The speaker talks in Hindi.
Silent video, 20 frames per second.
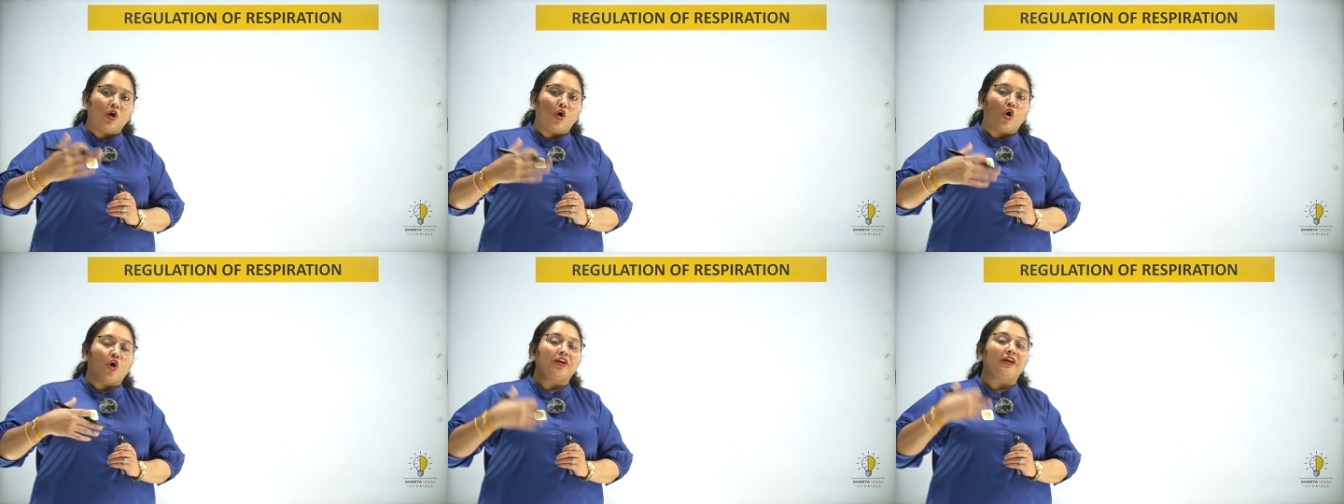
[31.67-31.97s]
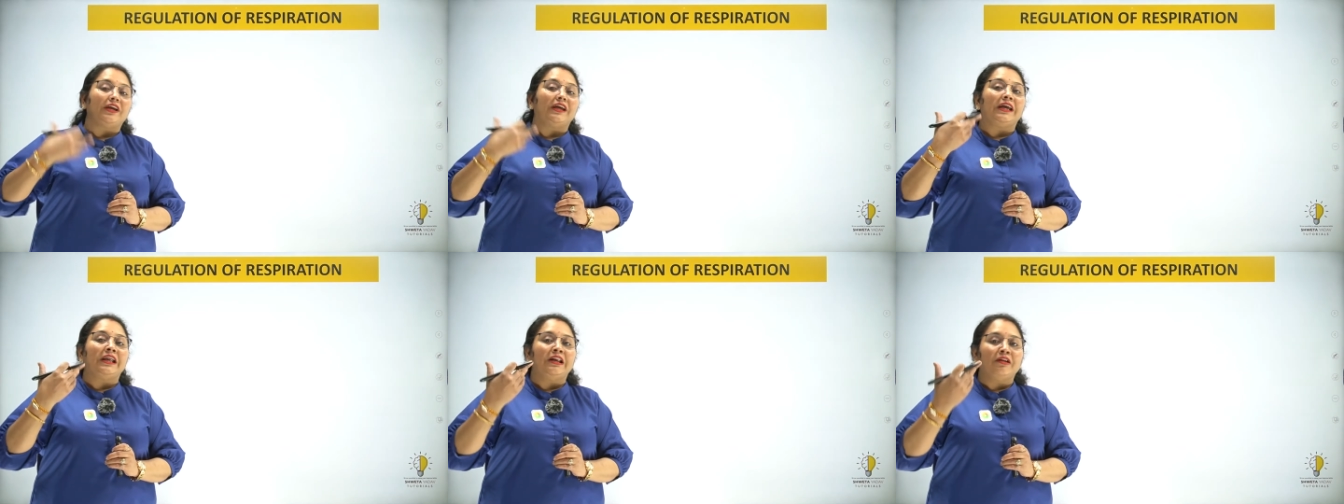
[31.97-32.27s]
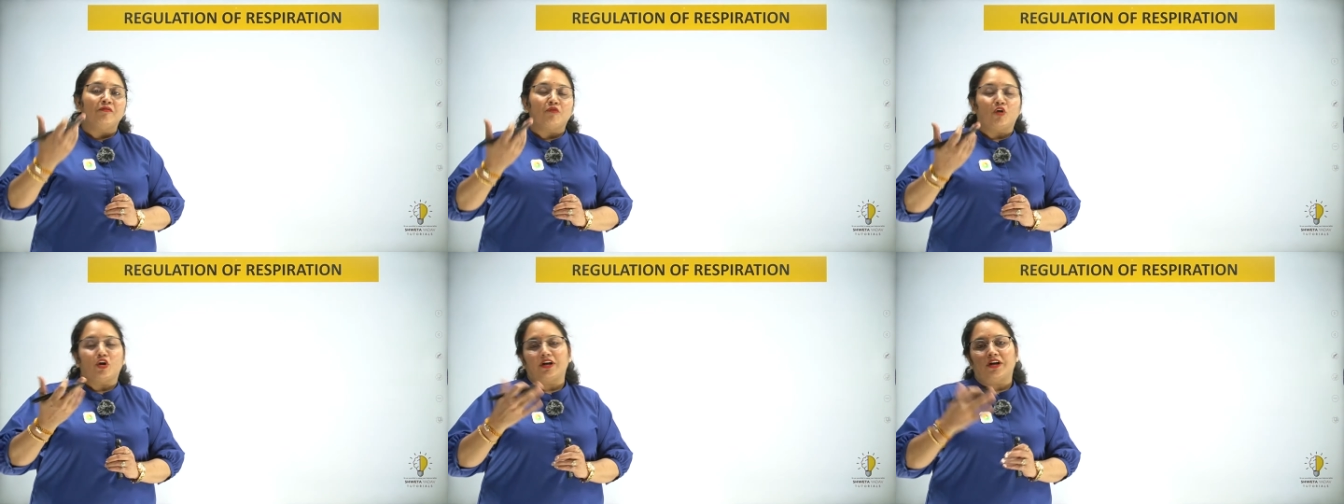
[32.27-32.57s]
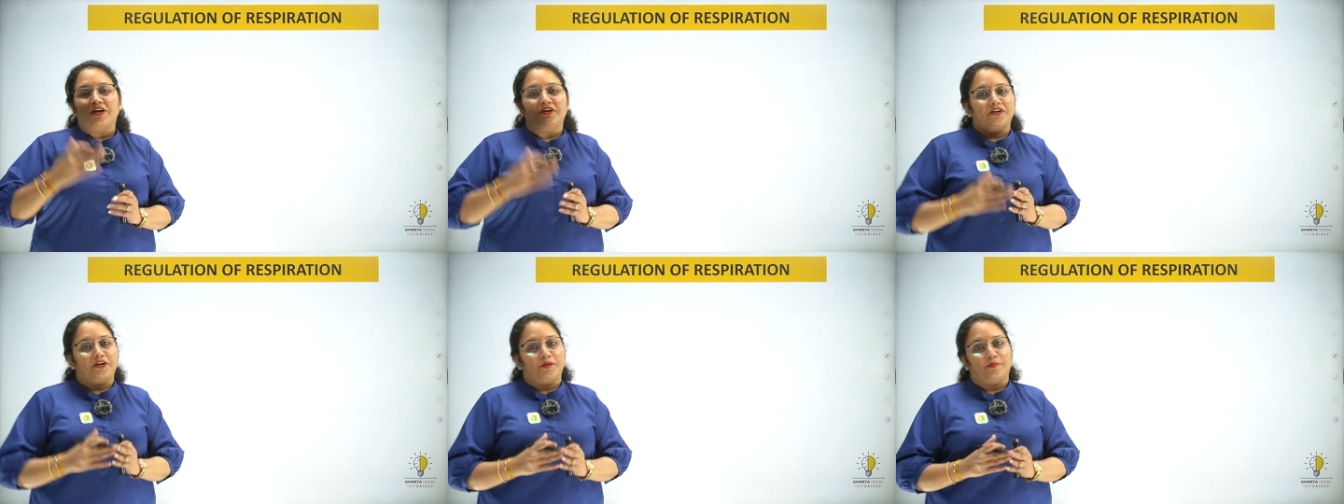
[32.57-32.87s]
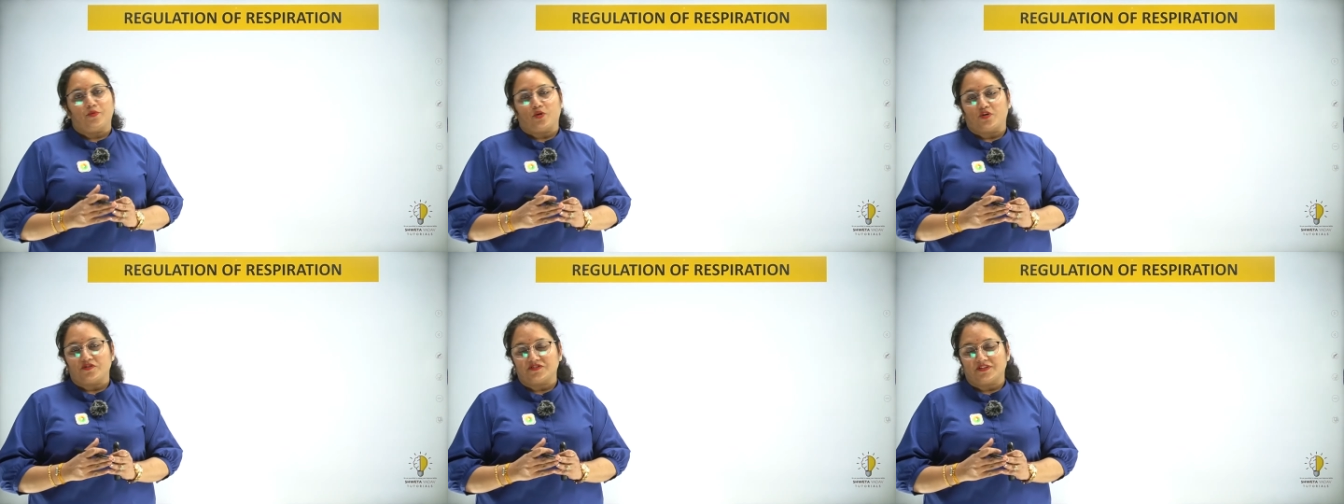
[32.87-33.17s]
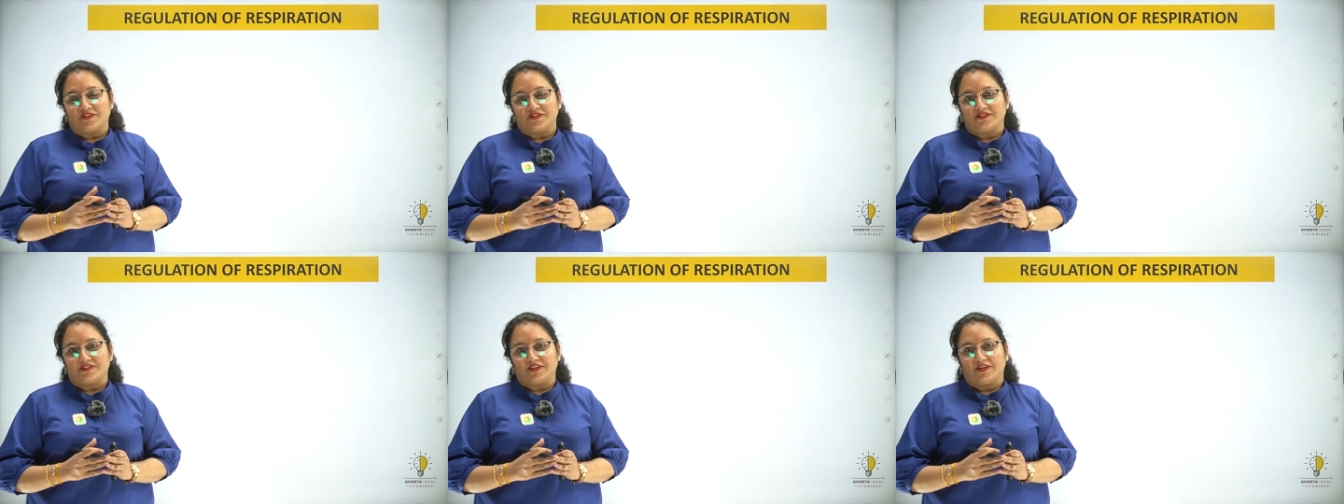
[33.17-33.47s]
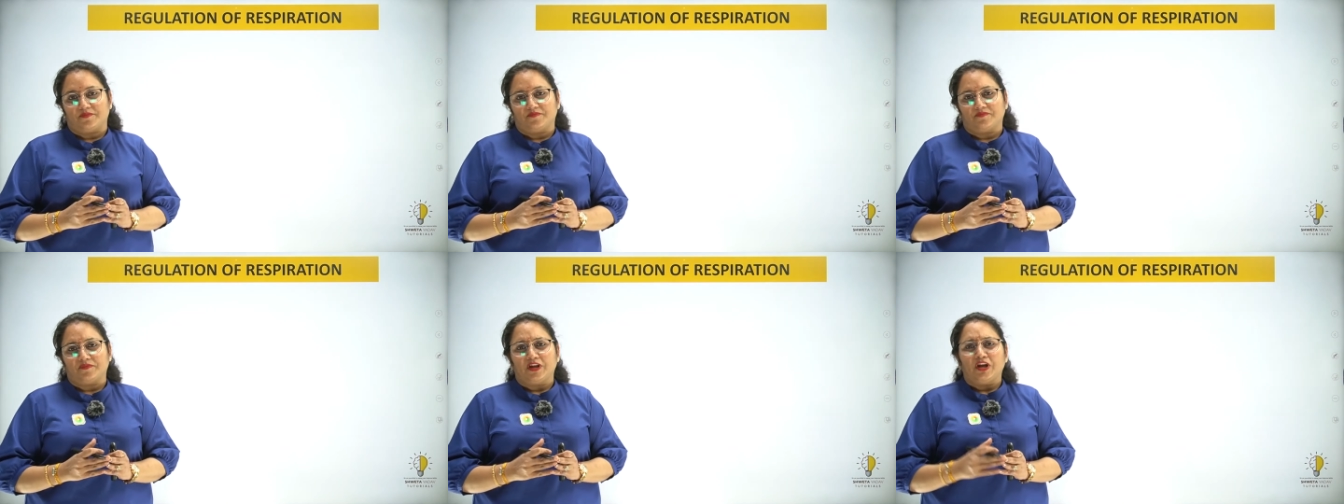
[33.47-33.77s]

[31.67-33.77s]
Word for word: और इनवॉलेंट्री प्रोसेस है